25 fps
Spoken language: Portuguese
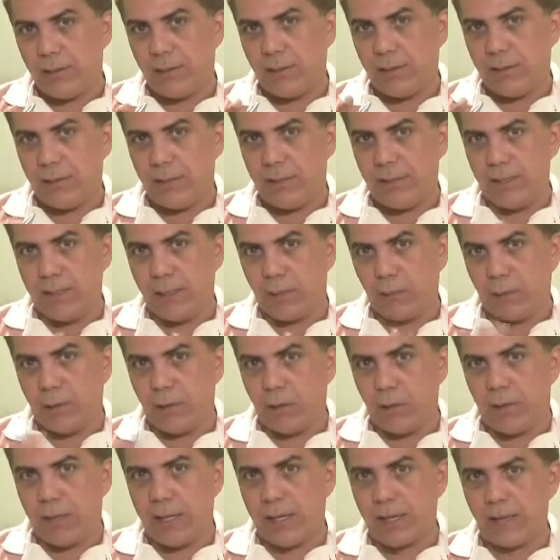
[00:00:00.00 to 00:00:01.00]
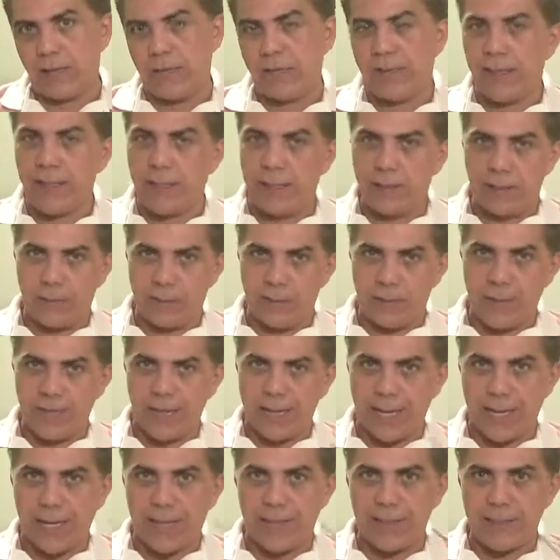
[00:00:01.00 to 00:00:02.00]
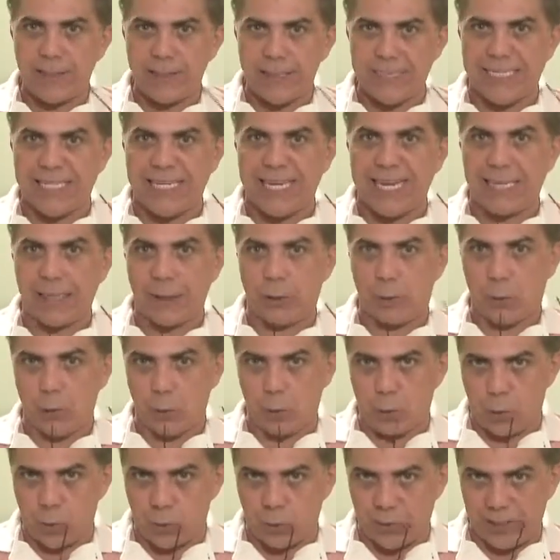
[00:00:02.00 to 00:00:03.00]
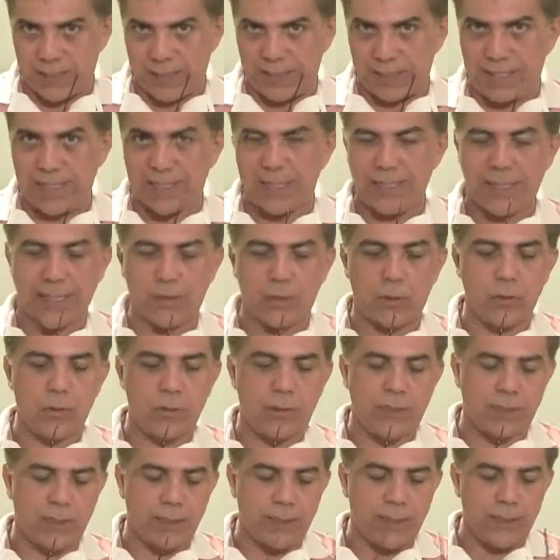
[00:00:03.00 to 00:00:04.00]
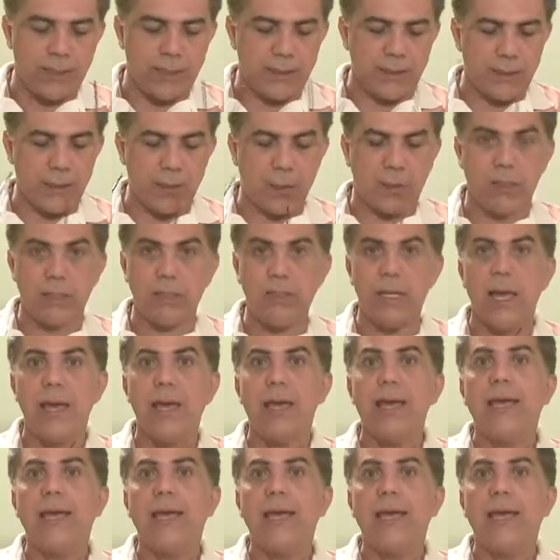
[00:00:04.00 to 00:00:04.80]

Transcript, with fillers: Se não tem horário de verão, às 14, das 14 às 15 horas.